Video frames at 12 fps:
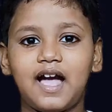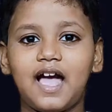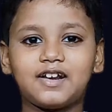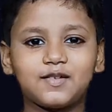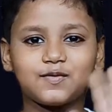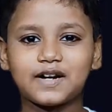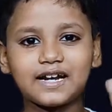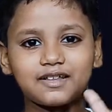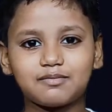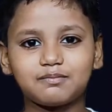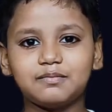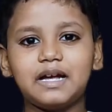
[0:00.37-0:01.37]
हेलो
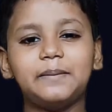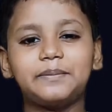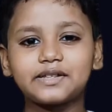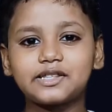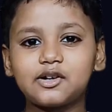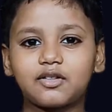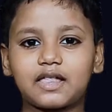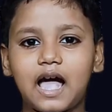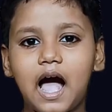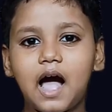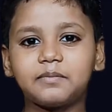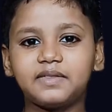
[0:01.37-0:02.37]
फ्रेंड्स मैं हूं प्रत्यूष और